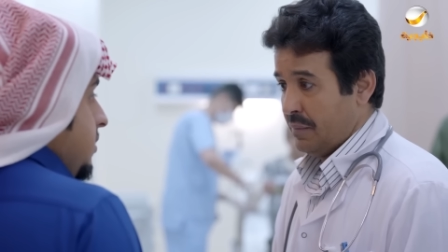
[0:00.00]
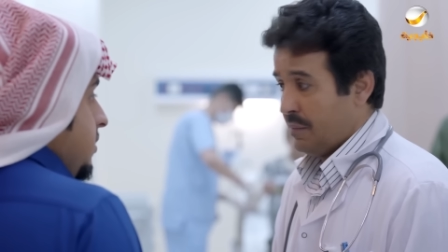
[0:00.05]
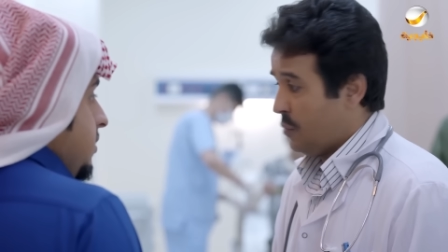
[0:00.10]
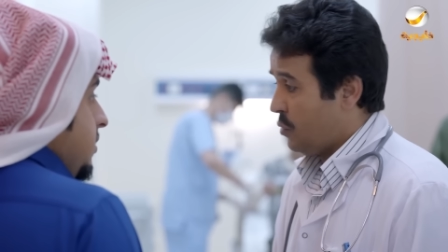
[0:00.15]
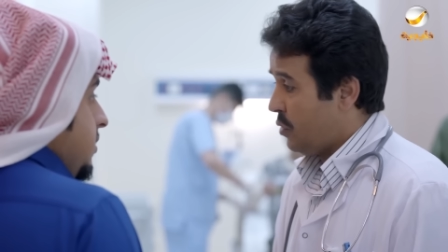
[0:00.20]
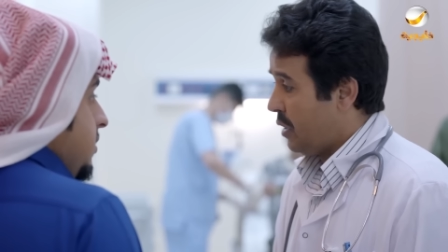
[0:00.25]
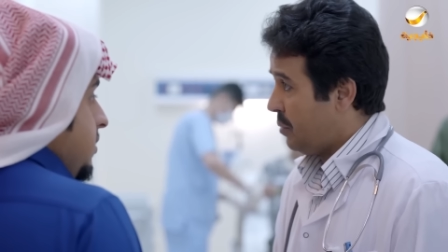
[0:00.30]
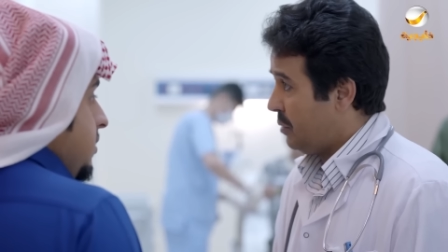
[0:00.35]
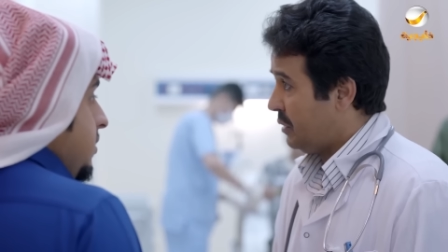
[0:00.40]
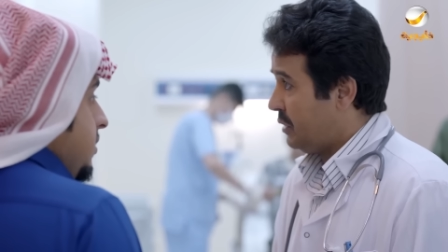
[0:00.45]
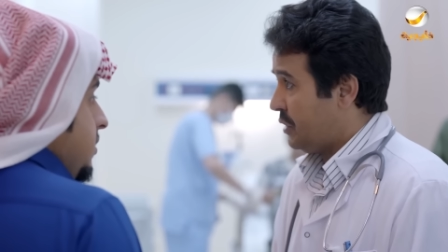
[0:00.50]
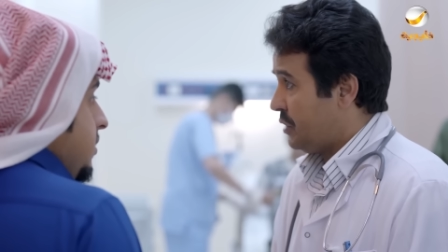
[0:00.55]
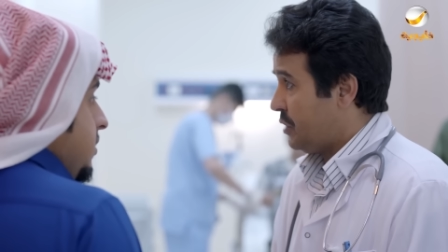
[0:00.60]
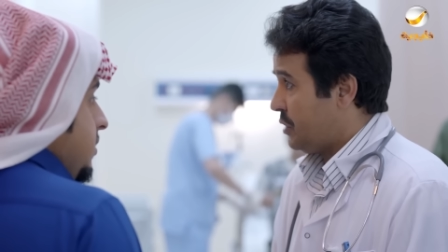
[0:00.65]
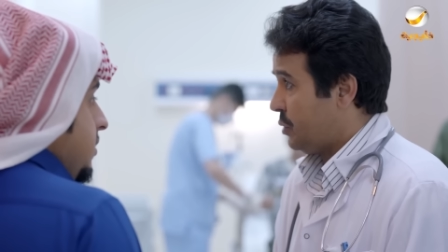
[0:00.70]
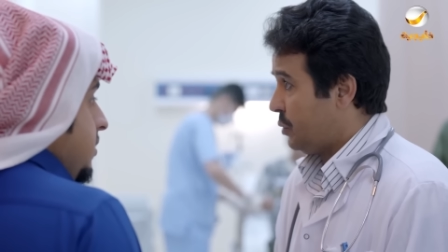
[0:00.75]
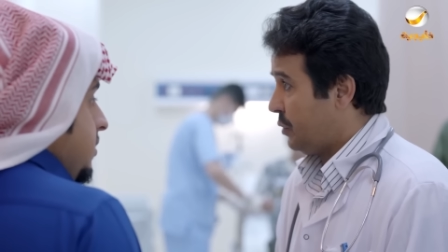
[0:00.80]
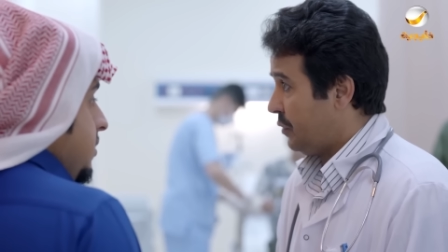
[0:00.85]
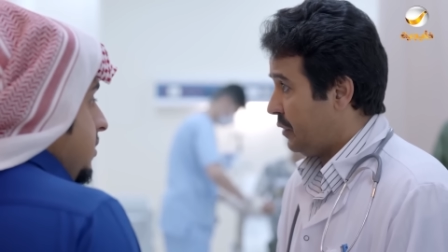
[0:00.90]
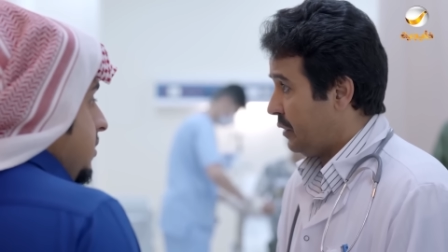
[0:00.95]
وانا ما ادري ايش
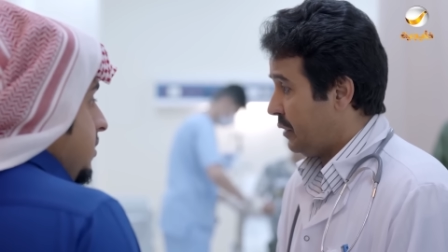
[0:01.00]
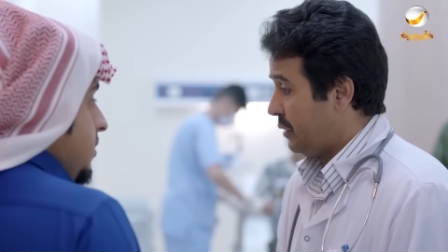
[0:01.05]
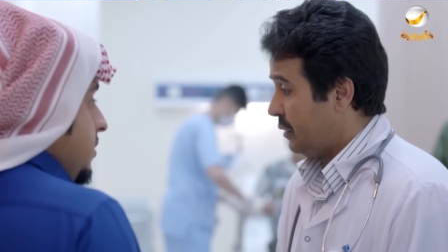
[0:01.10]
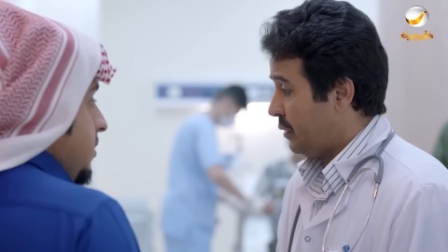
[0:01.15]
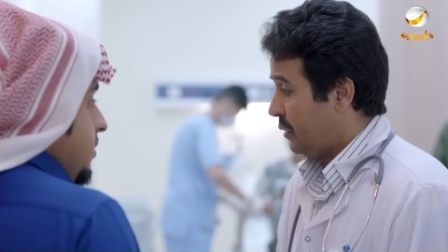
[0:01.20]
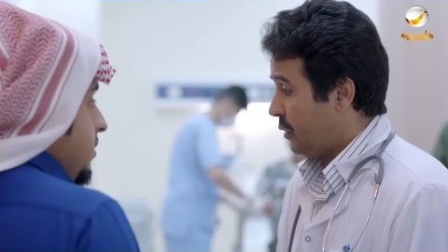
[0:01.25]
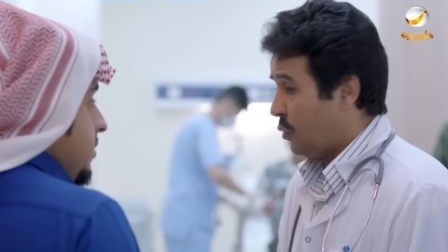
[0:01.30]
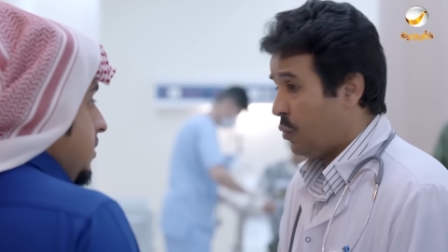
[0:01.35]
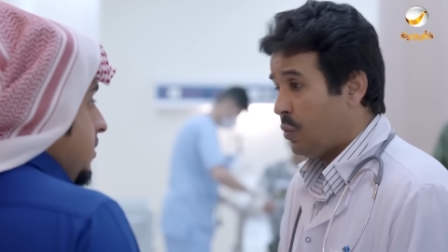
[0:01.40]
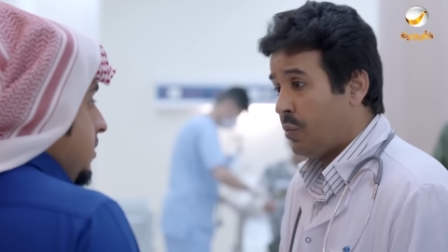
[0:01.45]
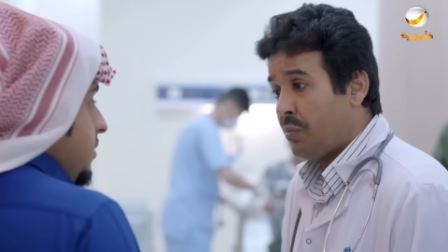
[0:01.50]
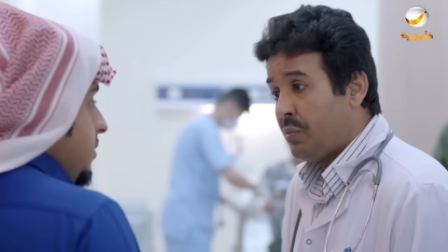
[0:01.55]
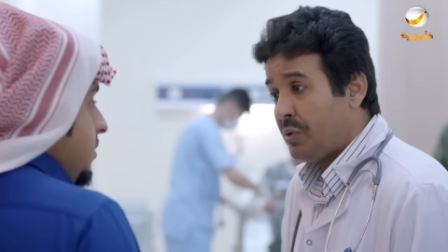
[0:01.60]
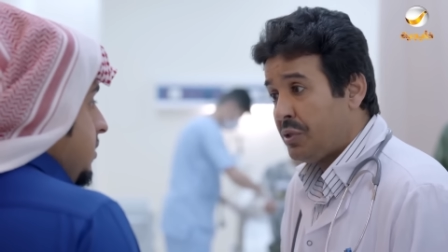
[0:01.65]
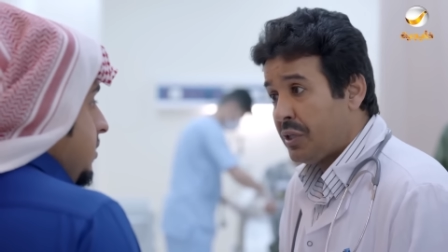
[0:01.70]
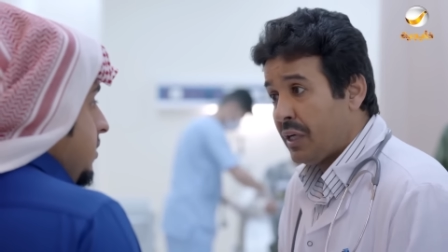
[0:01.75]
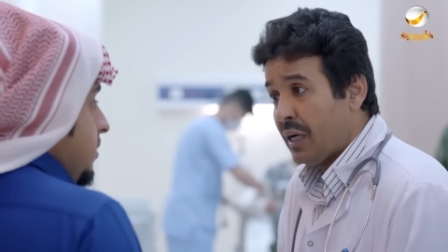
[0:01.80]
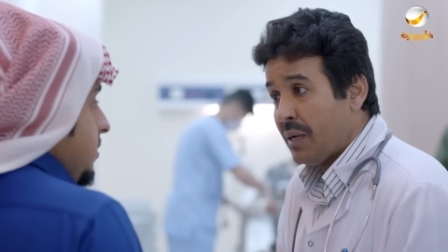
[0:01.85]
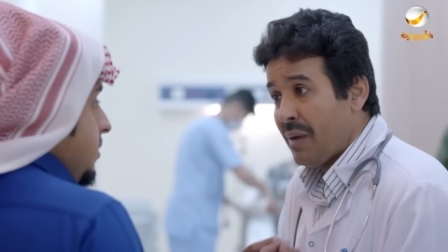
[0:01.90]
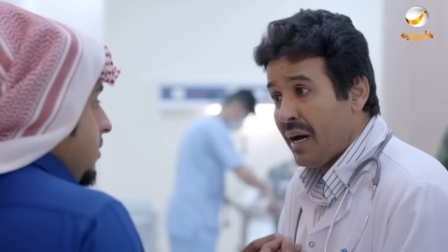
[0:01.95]
اسوي فيه
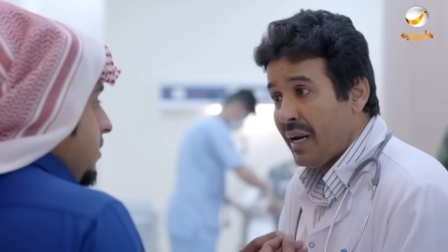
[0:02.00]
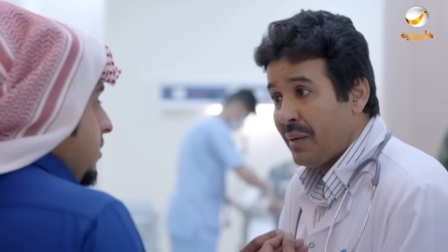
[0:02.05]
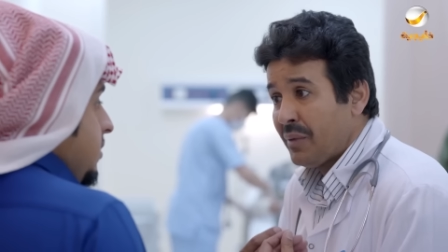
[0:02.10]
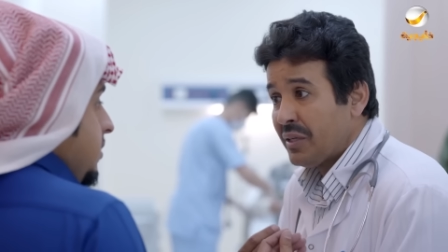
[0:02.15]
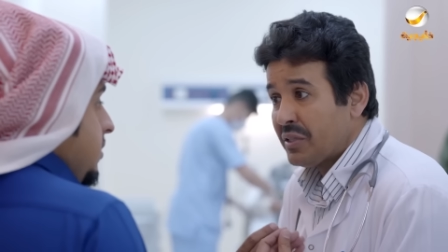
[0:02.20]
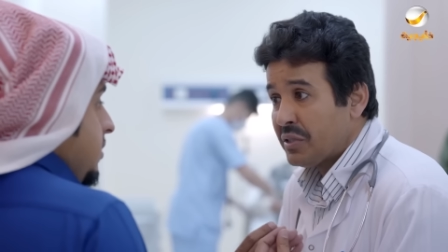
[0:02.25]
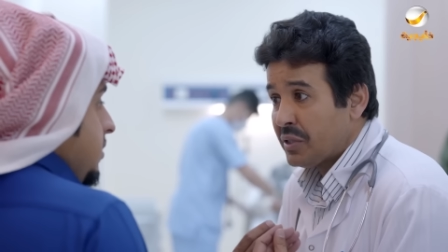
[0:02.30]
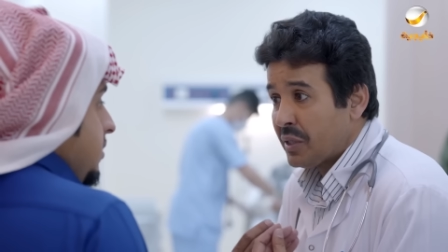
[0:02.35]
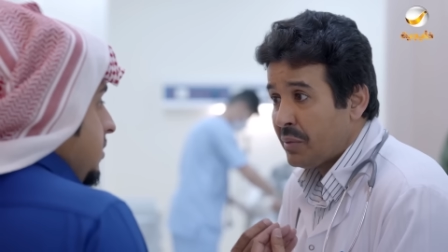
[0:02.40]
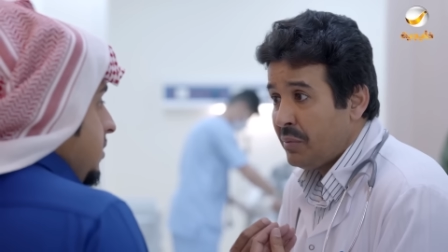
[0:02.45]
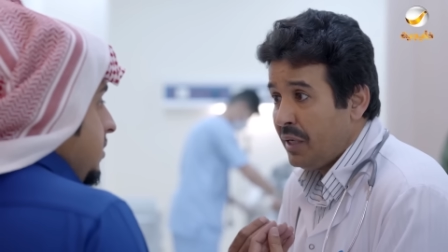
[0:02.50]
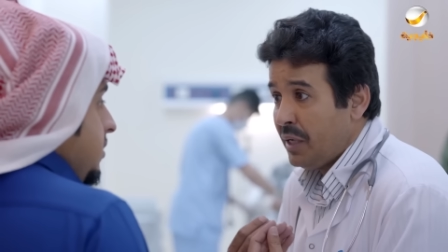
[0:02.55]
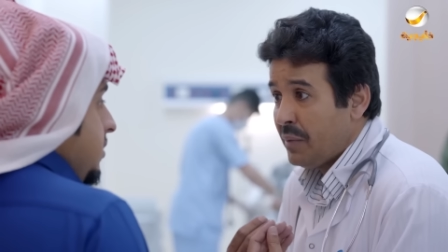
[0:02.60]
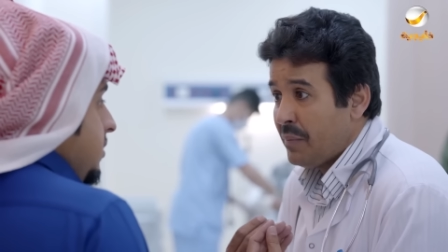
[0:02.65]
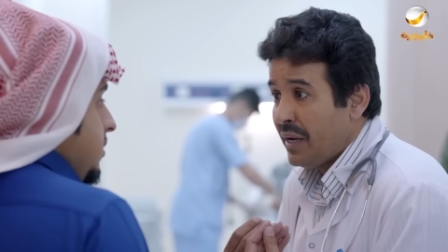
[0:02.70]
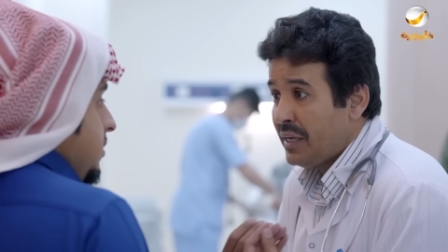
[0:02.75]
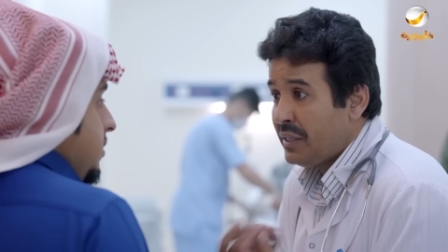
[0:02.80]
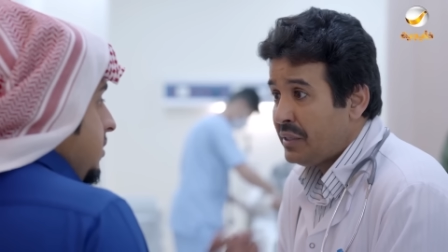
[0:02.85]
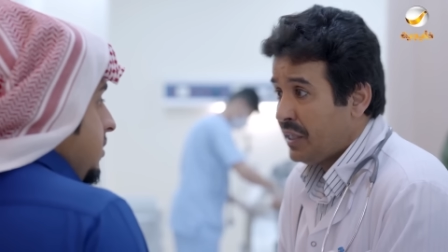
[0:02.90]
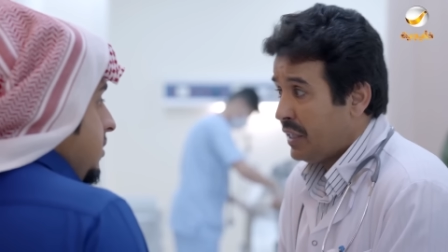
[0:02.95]
والمشكله ماني مقصر معه
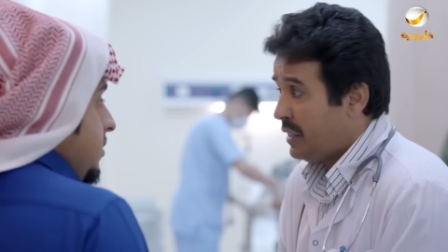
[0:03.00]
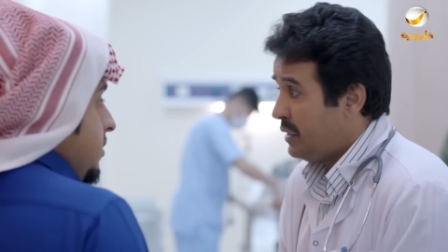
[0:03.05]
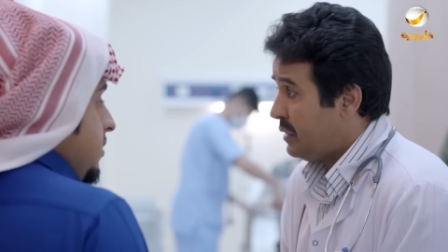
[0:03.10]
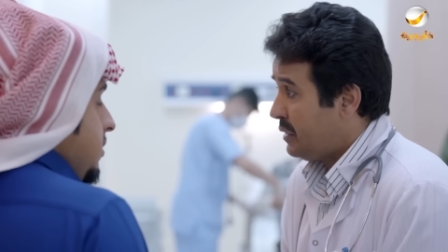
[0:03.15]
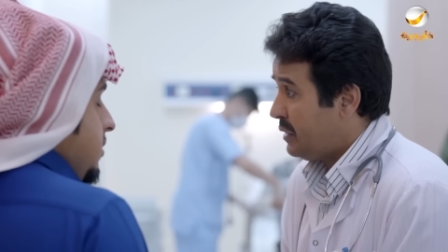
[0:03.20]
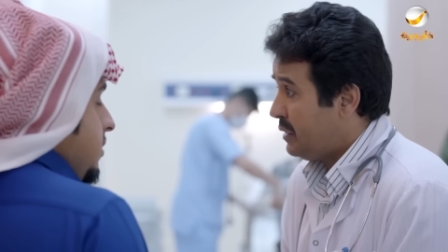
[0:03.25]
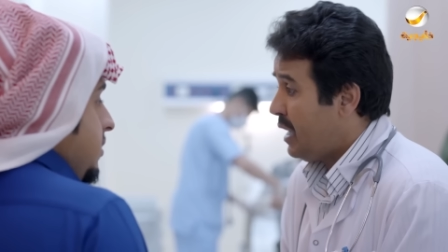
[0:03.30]
باي شيء